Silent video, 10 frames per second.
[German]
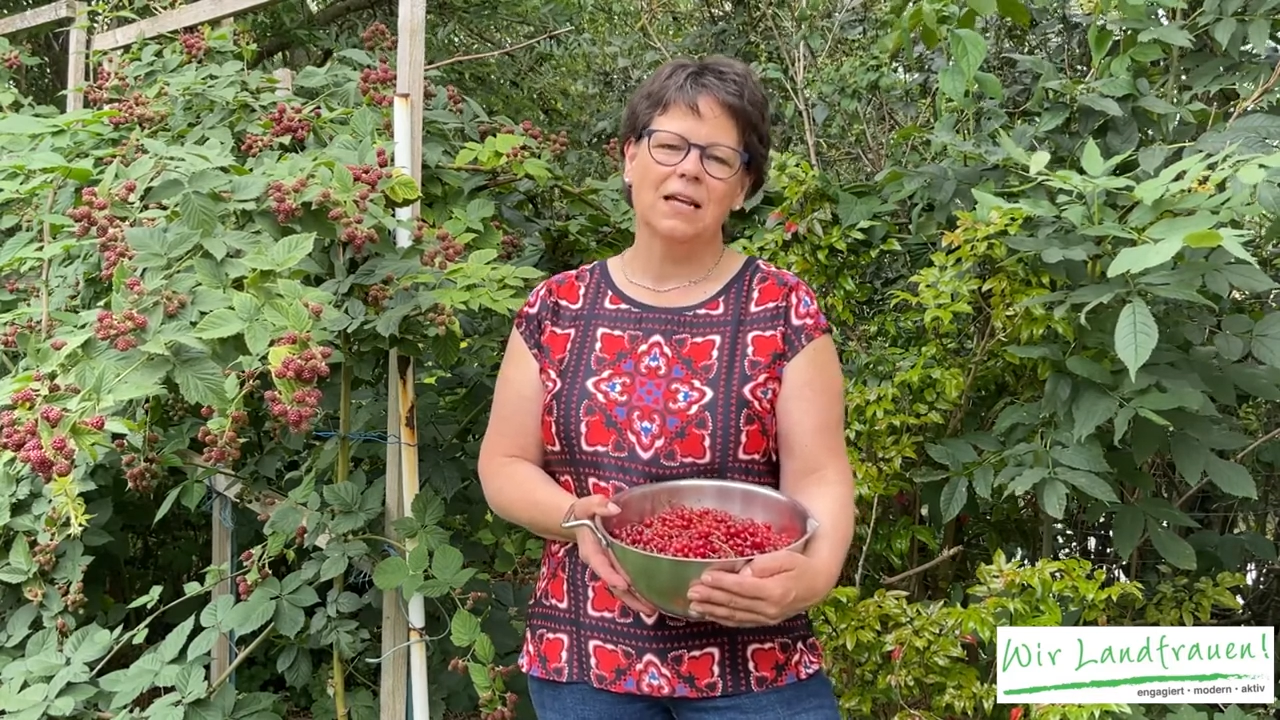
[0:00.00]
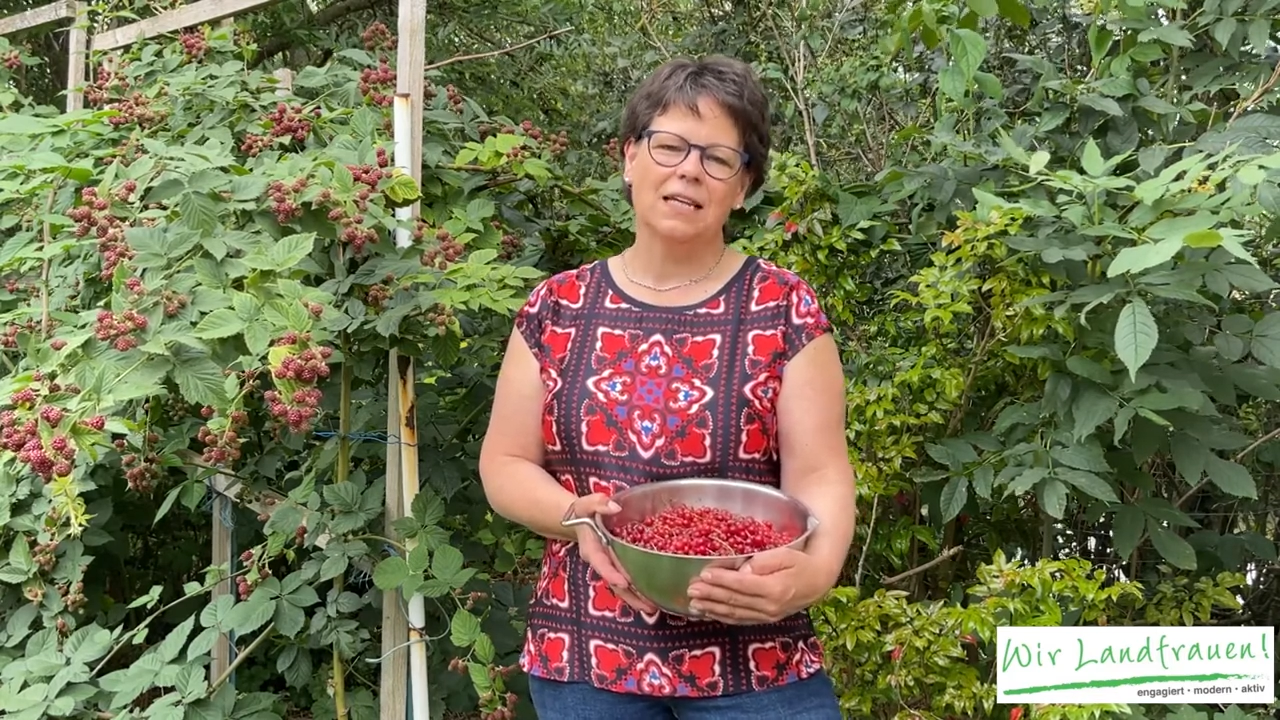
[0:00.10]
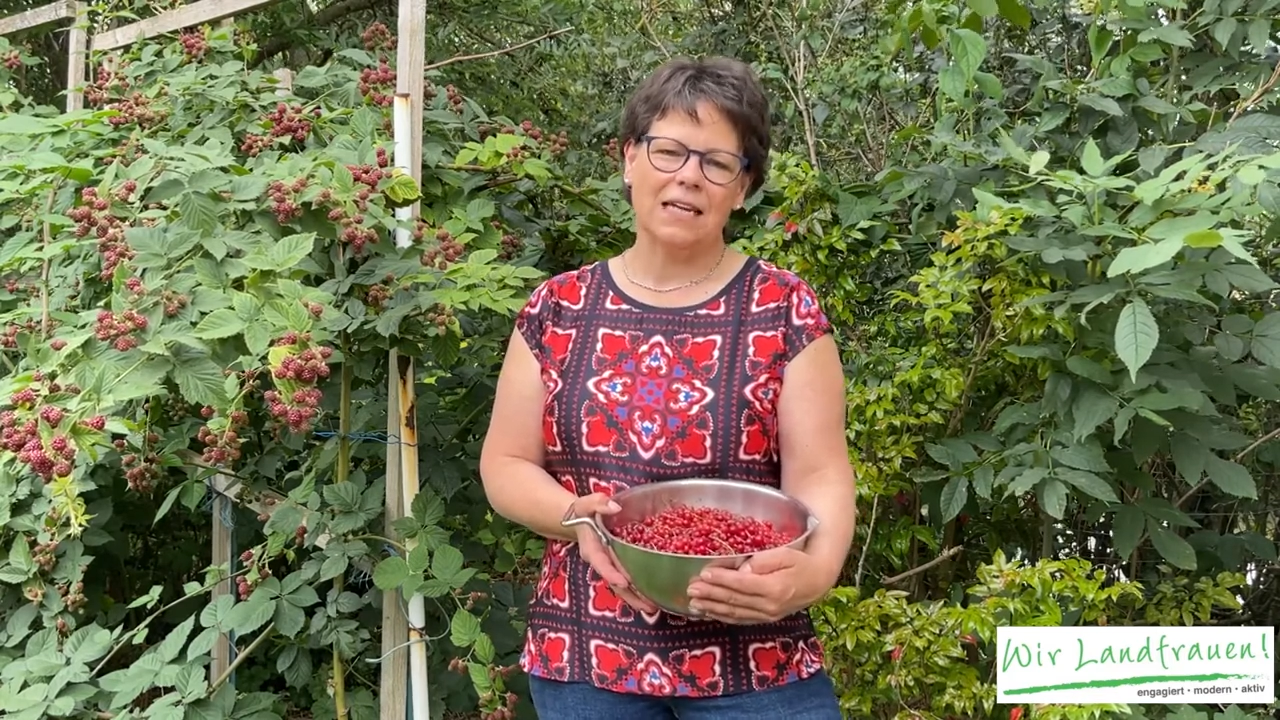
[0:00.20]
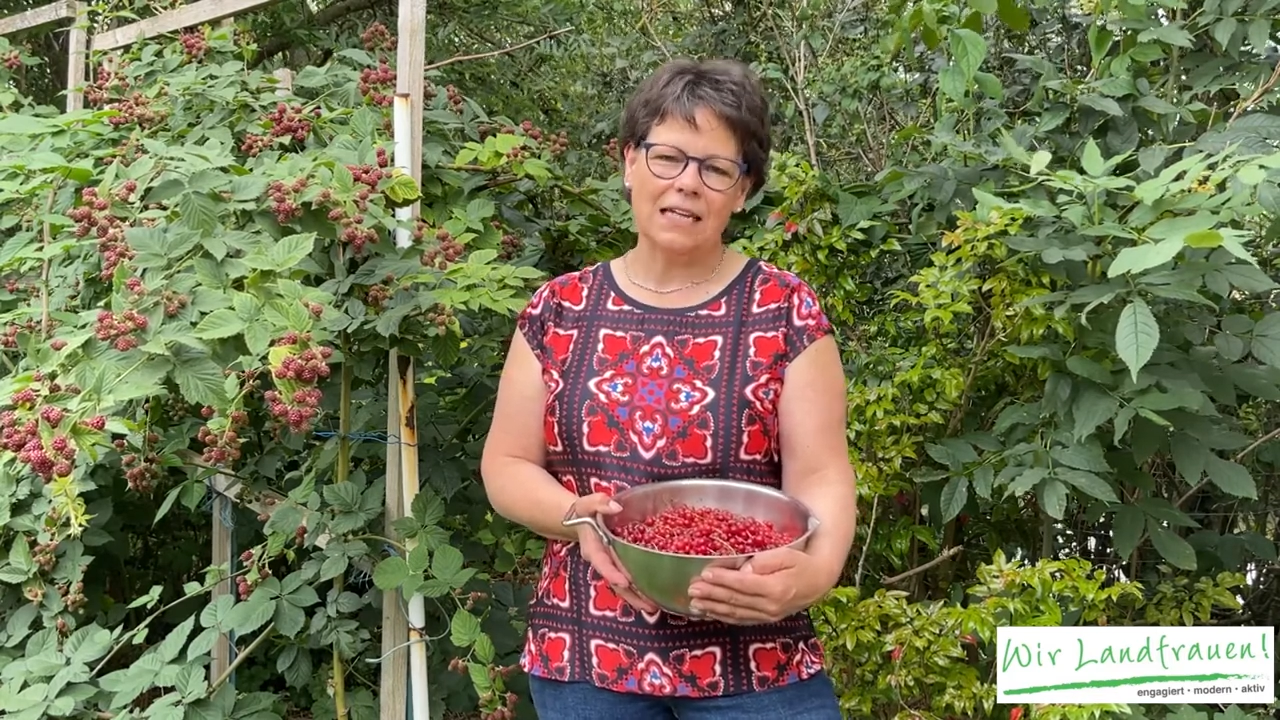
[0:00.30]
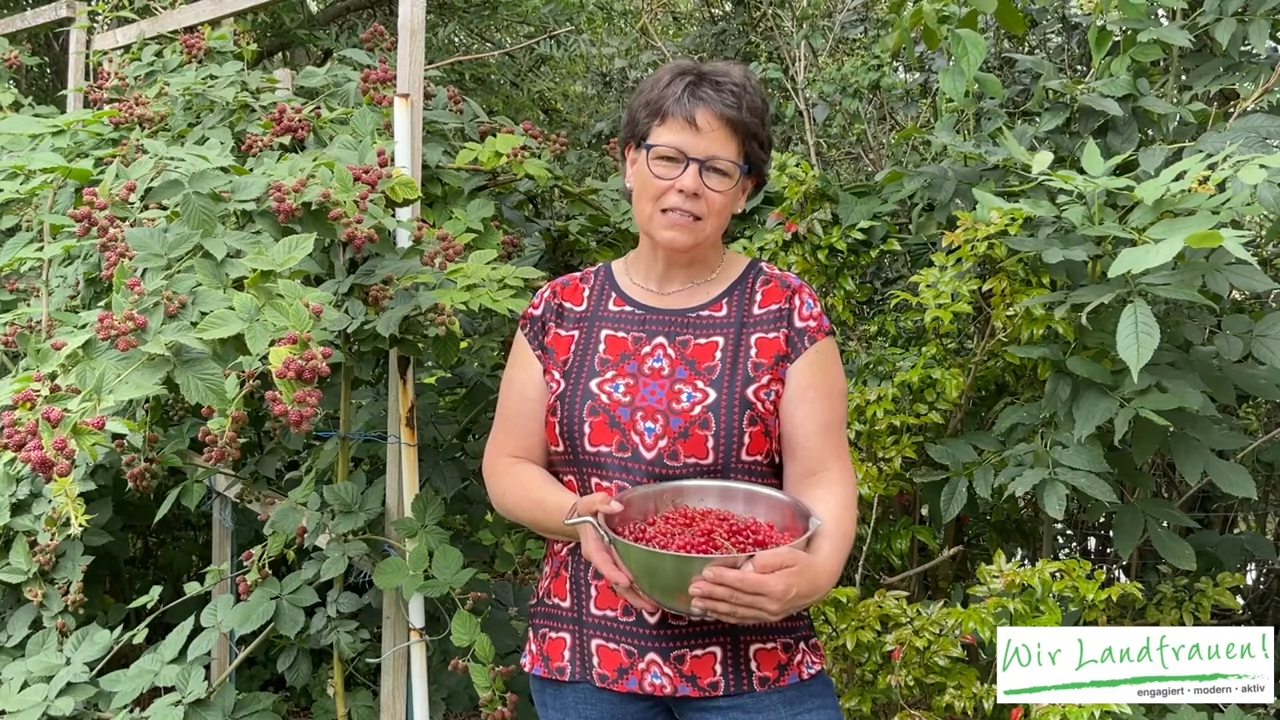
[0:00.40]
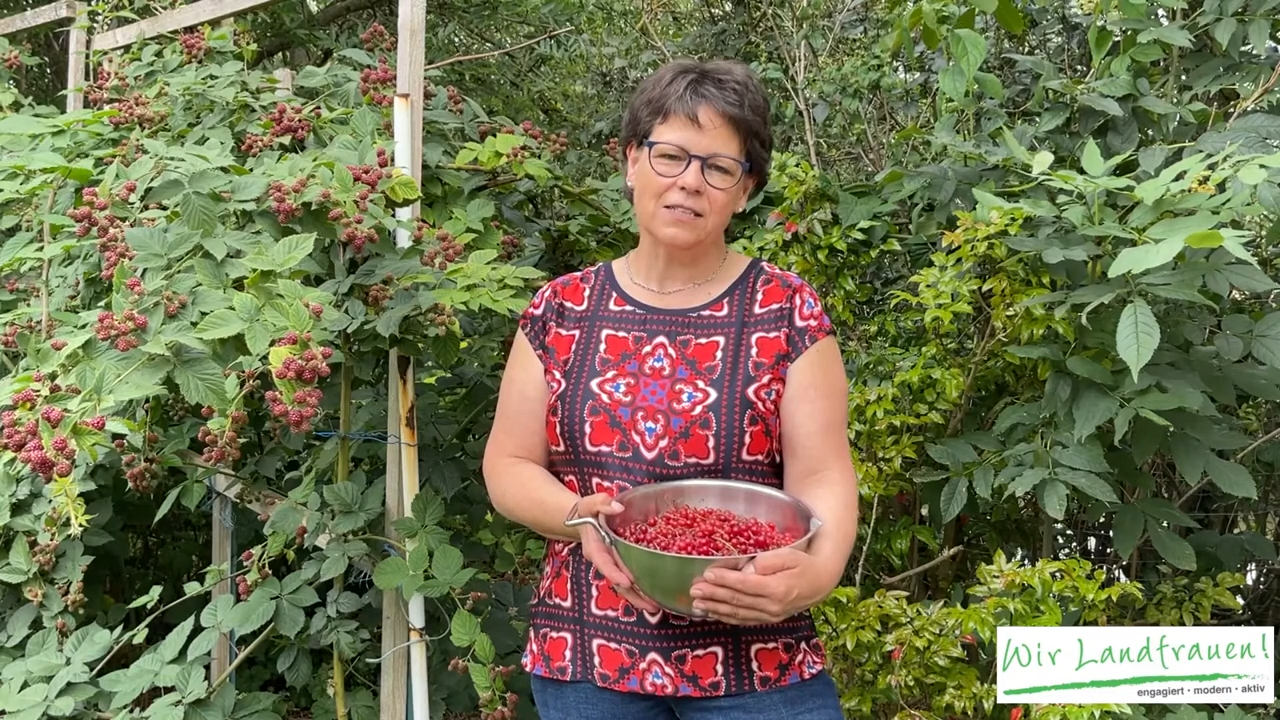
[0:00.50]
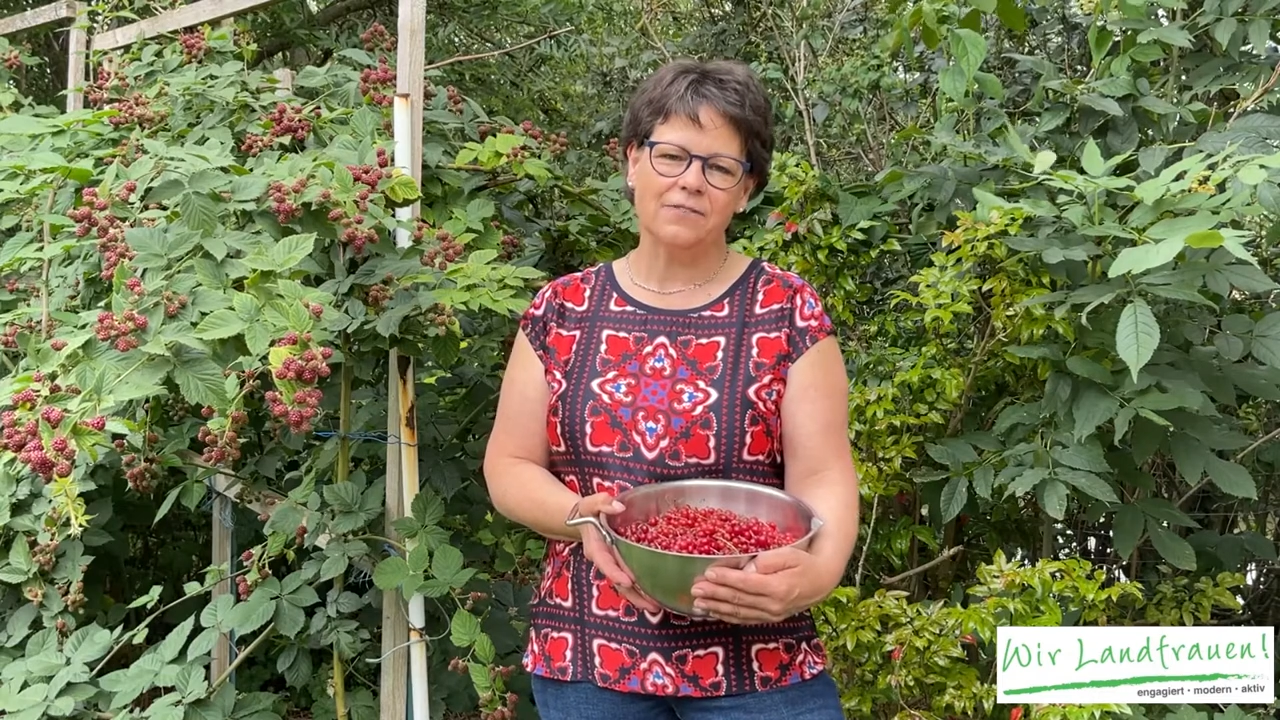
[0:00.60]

Gehen Sie